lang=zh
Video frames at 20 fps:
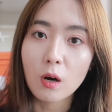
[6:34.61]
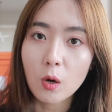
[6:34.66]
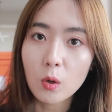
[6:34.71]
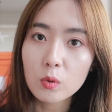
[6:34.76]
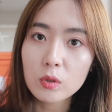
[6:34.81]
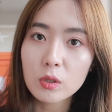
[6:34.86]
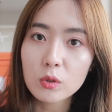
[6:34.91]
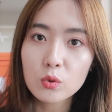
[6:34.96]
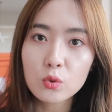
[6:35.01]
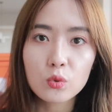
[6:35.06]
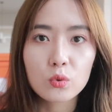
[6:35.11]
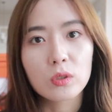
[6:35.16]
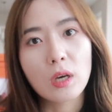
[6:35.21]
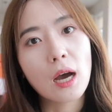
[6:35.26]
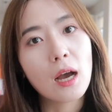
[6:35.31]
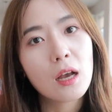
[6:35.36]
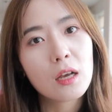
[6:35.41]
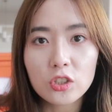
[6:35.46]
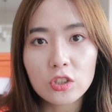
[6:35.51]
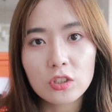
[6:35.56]
hold 得住
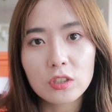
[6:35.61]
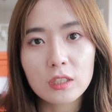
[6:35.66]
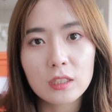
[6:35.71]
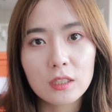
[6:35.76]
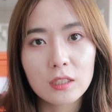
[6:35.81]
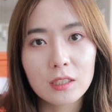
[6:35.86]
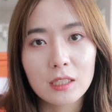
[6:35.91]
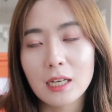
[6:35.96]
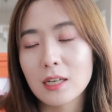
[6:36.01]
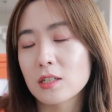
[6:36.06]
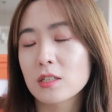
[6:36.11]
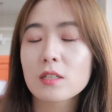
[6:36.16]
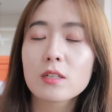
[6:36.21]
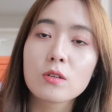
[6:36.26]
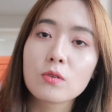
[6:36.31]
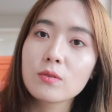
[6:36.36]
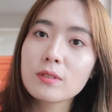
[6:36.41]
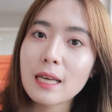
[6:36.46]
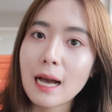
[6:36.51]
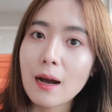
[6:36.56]
的，质地也是
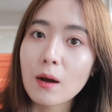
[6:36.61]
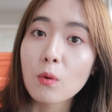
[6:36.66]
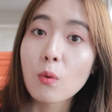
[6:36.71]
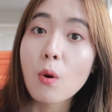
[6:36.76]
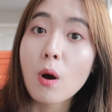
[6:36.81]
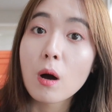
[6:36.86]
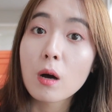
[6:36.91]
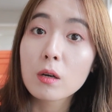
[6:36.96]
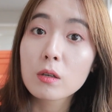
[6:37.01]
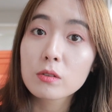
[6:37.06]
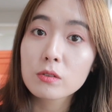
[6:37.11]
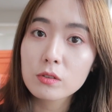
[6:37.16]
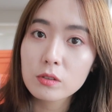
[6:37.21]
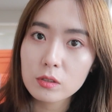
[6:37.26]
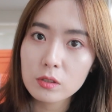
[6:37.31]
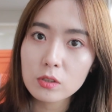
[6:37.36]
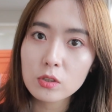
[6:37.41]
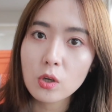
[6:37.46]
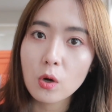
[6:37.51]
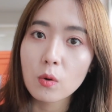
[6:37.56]
那种哑光
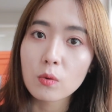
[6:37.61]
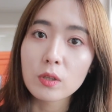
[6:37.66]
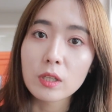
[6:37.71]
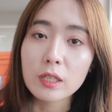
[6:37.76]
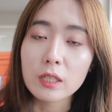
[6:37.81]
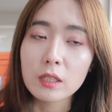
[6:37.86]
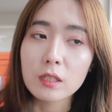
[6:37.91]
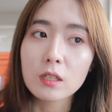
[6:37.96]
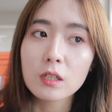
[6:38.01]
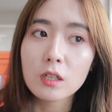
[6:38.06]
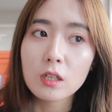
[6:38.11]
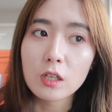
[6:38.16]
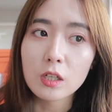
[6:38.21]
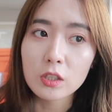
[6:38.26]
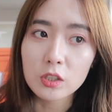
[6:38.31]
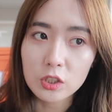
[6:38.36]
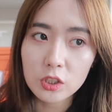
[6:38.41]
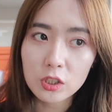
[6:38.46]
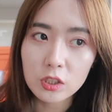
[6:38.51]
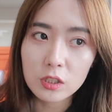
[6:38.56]
丝绸的一
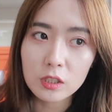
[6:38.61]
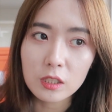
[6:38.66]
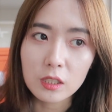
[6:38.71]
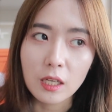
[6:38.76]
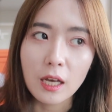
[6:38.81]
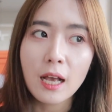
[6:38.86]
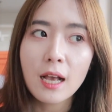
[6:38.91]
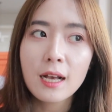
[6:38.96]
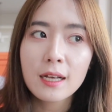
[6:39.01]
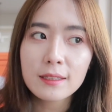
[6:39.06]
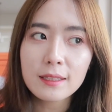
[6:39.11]
个质地，